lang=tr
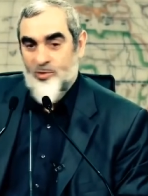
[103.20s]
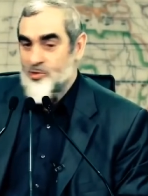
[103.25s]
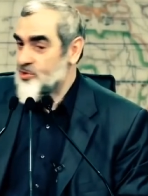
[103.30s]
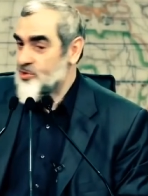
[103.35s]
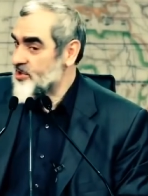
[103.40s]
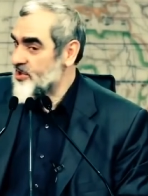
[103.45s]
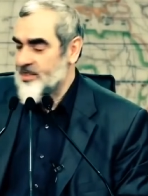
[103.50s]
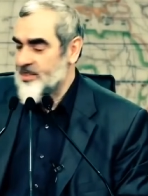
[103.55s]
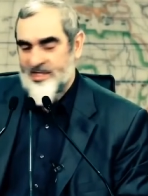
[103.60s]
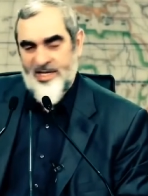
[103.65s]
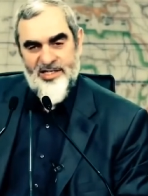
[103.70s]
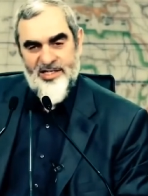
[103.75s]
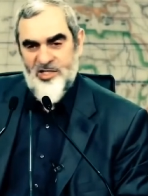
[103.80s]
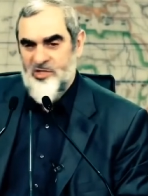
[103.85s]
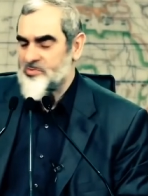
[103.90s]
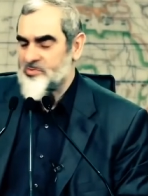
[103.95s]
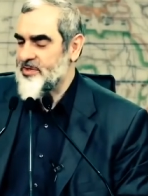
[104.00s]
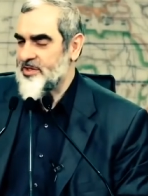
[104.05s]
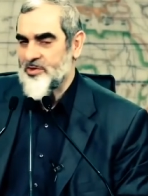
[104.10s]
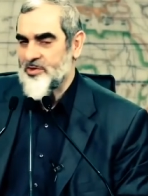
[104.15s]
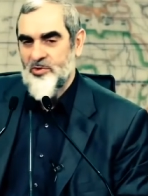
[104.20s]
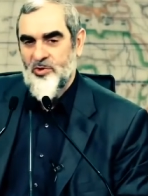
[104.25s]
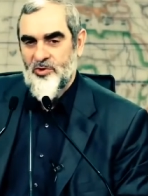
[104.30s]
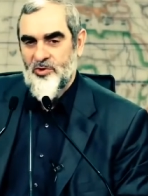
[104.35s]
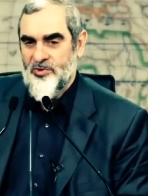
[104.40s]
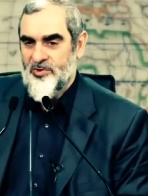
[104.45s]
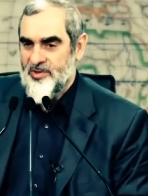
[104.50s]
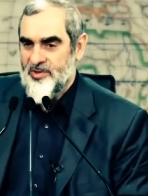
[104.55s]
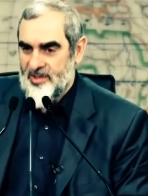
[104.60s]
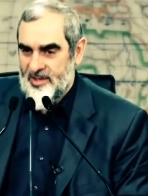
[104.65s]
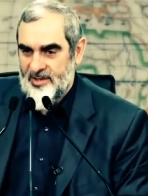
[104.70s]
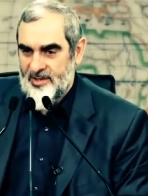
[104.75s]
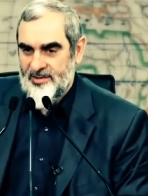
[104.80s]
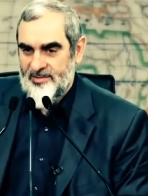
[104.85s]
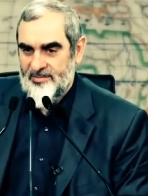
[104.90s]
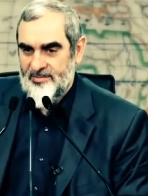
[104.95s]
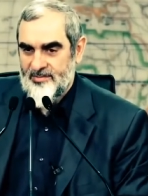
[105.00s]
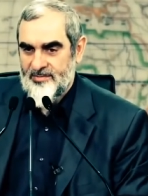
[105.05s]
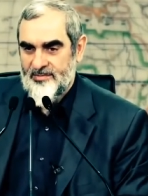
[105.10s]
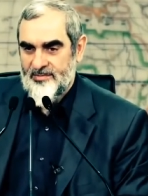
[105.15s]
Üç şıktan hiçbiri doğru değil.
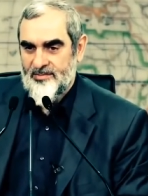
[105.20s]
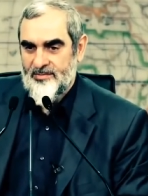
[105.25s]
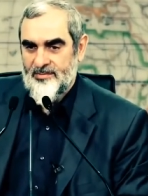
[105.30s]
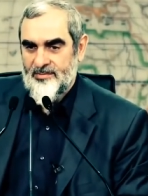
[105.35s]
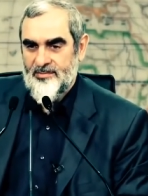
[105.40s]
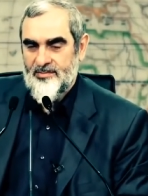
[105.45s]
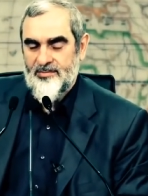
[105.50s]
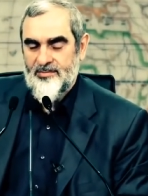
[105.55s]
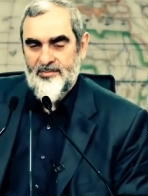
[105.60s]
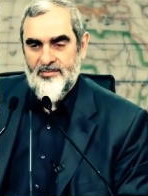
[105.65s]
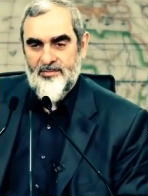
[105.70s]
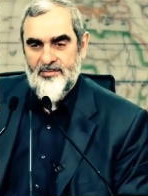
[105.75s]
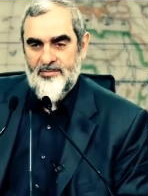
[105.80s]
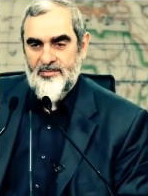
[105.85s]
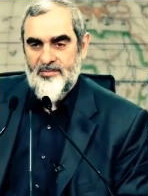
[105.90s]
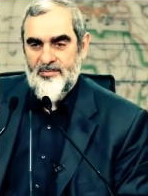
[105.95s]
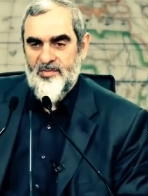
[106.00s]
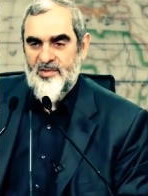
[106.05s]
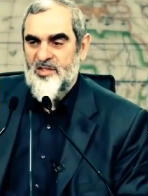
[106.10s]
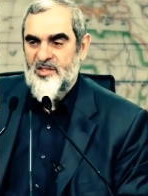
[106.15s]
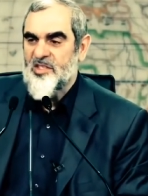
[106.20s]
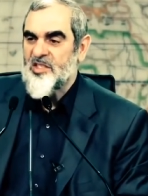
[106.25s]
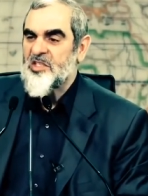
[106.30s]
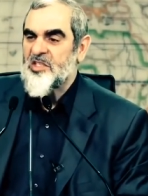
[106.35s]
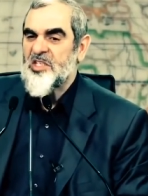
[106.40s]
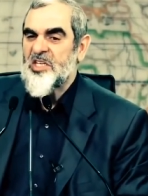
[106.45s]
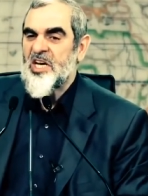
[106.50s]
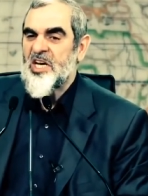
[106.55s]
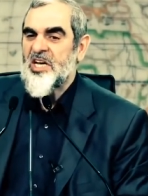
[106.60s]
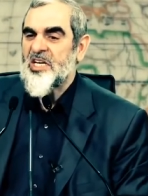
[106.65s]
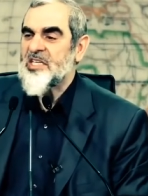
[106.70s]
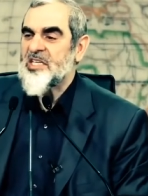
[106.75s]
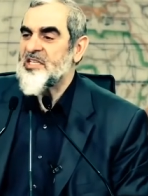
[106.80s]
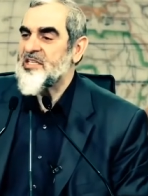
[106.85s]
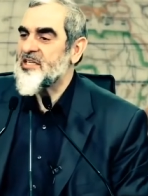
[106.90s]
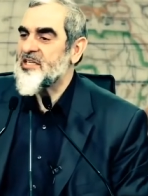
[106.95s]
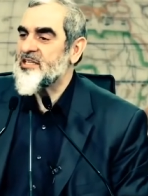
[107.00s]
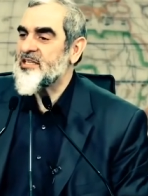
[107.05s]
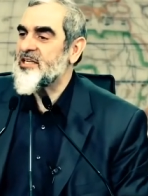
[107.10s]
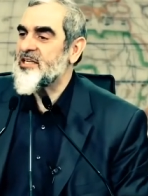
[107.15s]

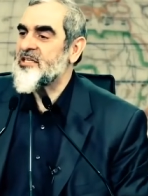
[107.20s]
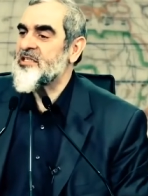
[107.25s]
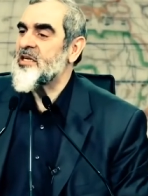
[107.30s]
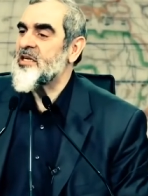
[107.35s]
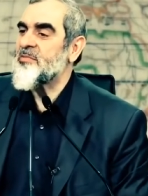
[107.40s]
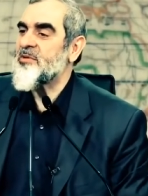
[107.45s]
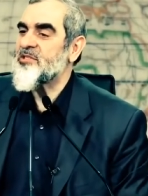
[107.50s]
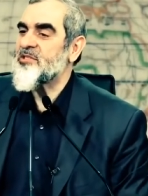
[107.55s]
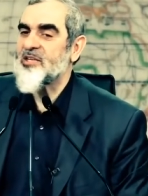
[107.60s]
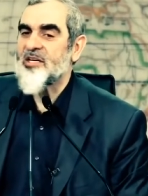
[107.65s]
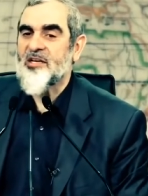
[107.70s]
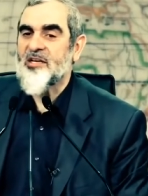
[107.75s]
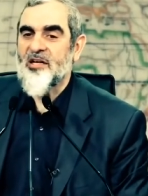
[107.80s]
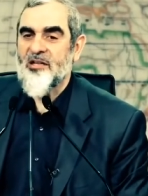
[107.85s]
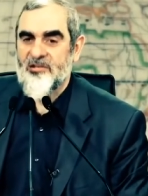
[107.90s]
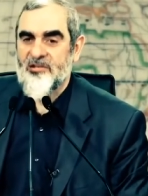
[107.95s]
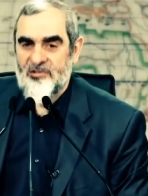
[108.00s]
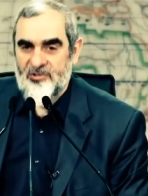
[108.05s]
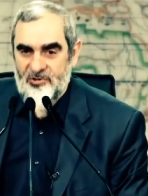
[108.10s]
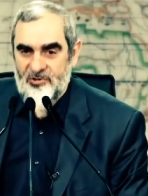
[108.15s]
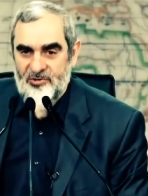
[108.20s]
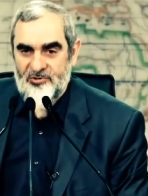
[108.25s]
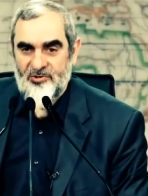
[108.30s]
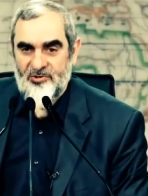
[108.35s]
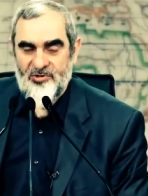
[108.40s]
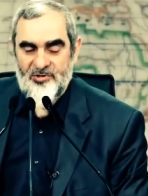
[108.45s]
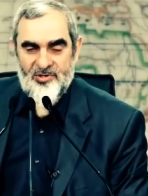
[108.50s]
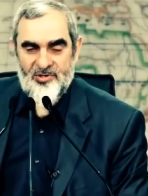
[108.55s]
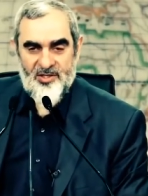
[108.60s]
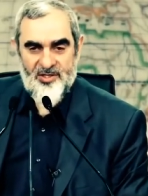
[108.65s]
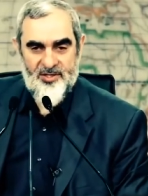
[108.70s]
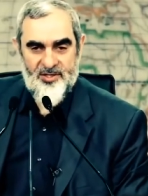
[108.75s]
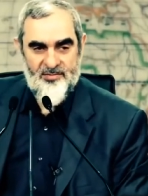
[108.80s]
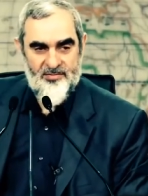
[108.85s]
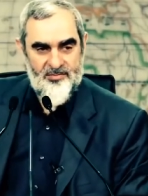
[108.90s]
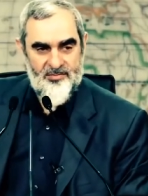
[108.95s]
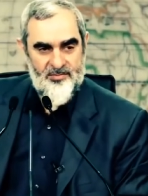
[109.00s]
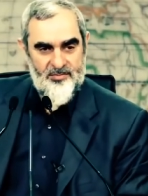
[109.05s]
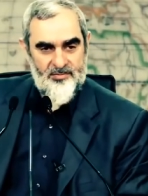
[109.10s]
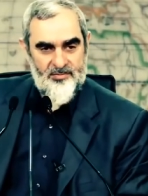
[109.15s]
Tiryakilikleri namaza kaldırıyordu onları.